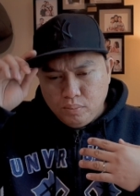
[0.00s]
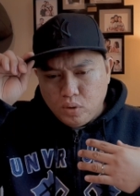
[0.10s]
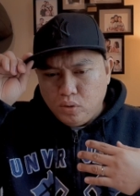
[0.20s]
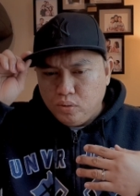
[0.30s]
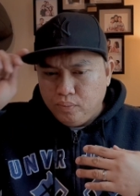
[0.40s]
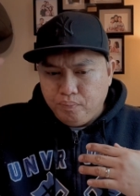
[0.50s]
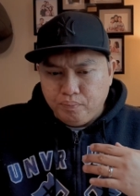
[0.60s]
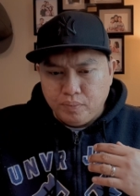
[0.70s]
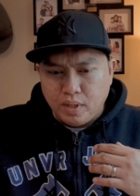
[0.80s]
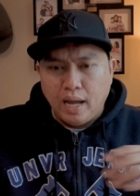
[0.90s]
ko
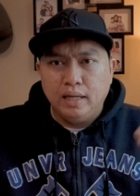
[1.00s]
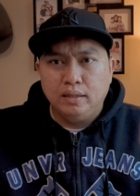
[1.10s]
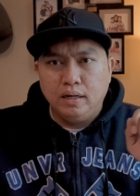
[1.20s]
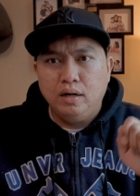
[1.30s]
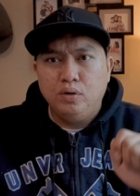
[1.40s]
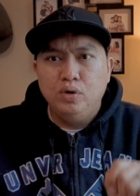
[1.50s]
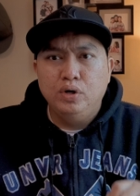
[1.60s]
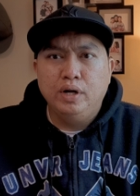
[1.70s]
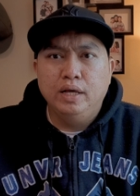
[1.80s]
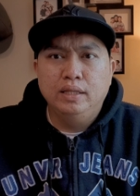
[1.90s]
kahit naka-color
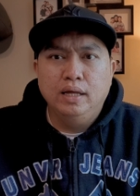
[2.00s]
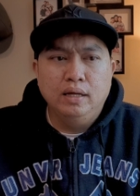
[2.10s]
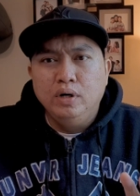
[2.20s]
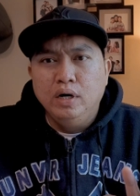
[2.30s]
grade na.